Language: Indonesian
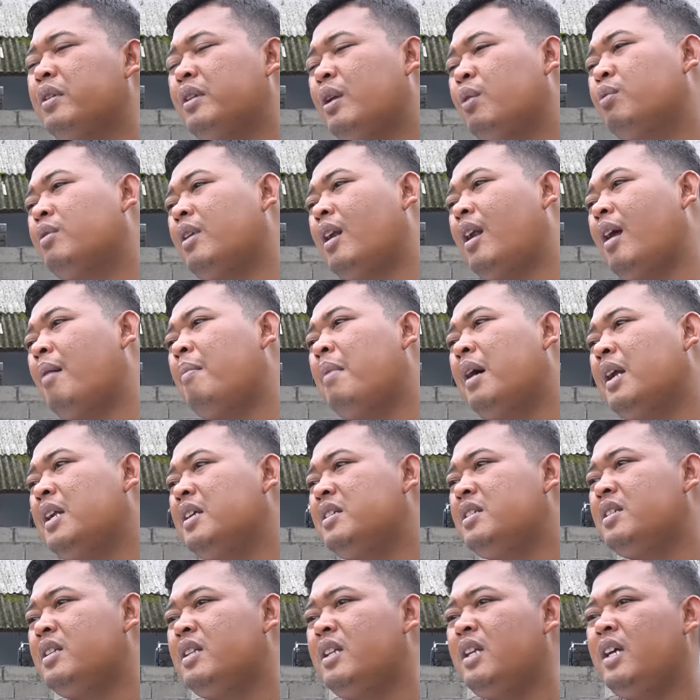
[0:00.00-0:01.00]
kita udah lama di
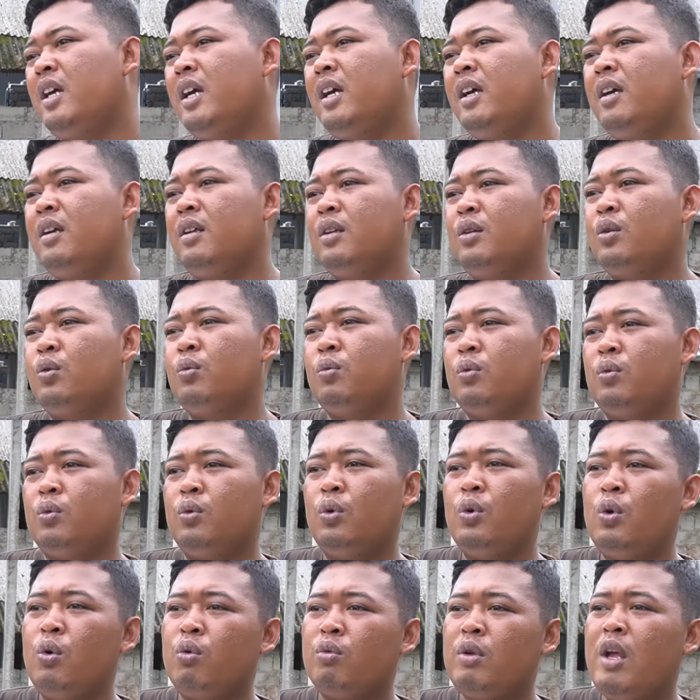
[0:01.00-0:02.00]
sini. Du
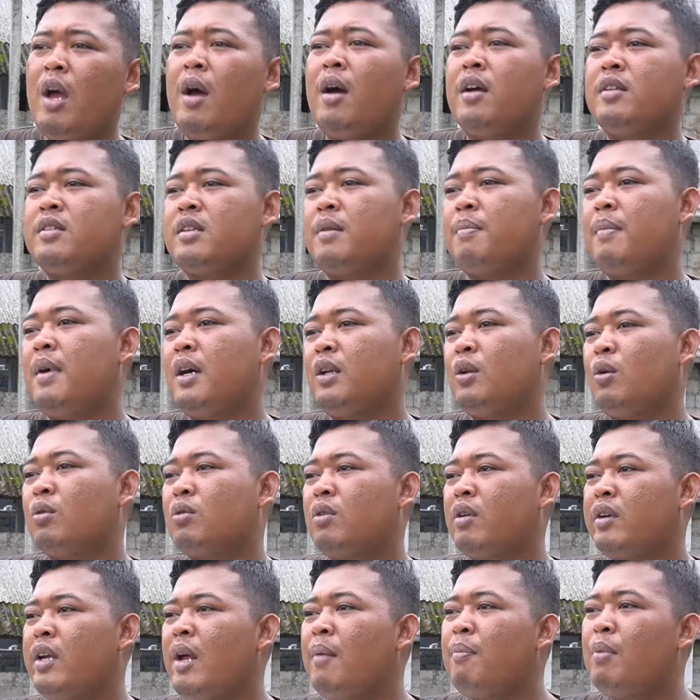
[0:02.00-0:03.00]
duyungnya sama
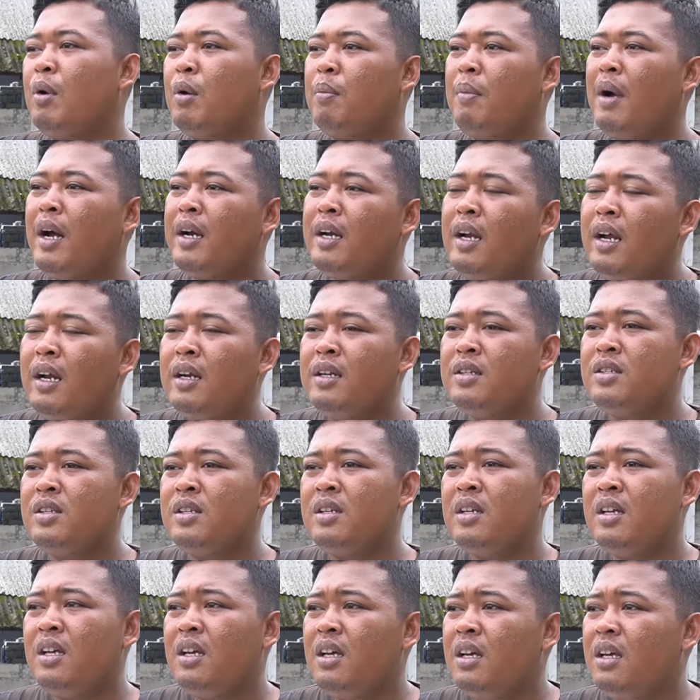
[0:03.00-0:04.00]
dokternya belum ada di
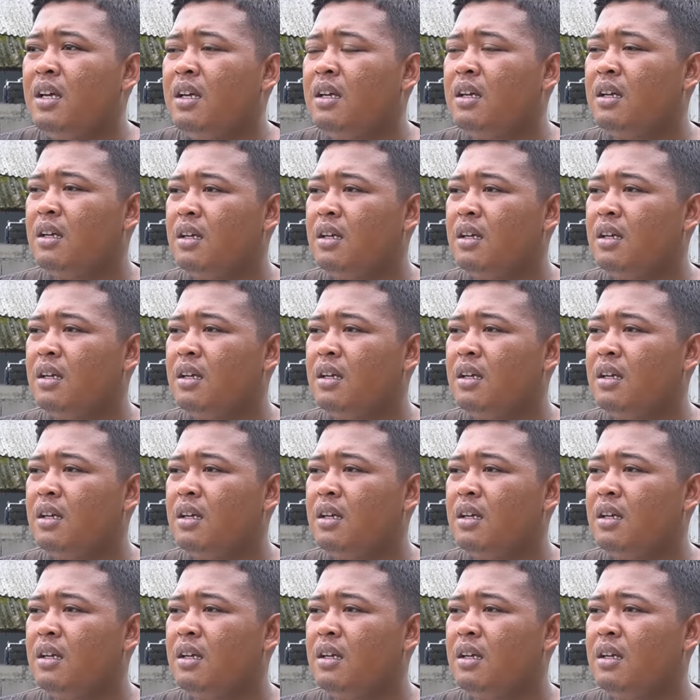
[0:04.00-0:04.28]
sini.